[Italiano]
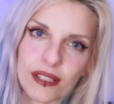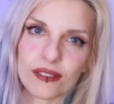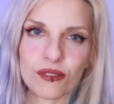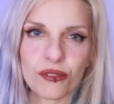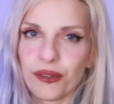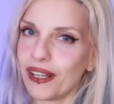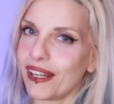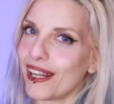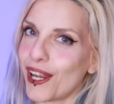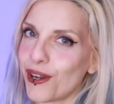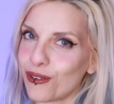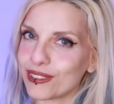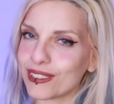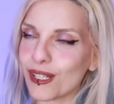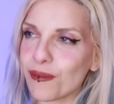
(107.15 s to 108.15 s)
non la
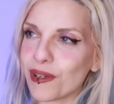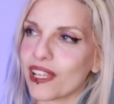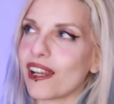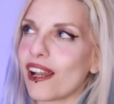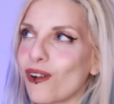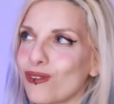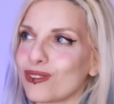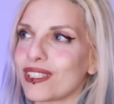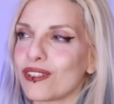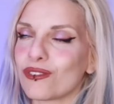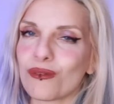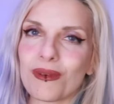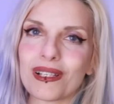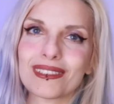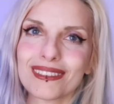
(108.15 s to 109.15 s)
nostra perché la nostra
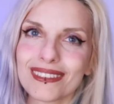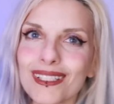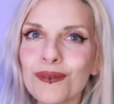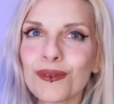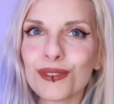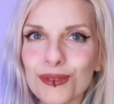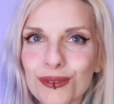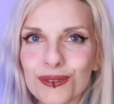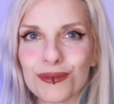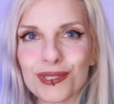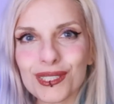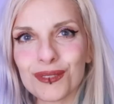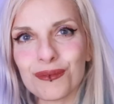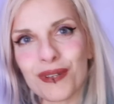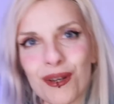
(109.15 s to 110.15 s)
insomma siamo
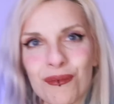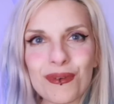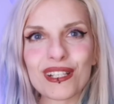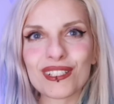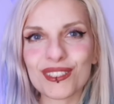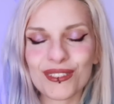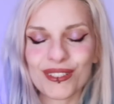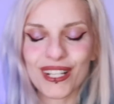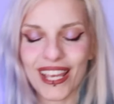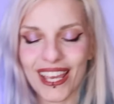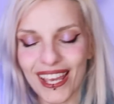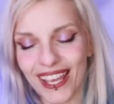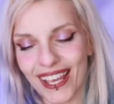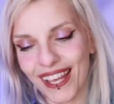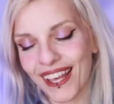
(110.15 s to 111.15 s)
super
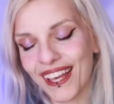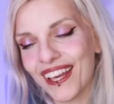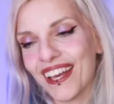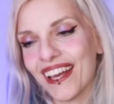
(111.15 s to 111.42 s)
persone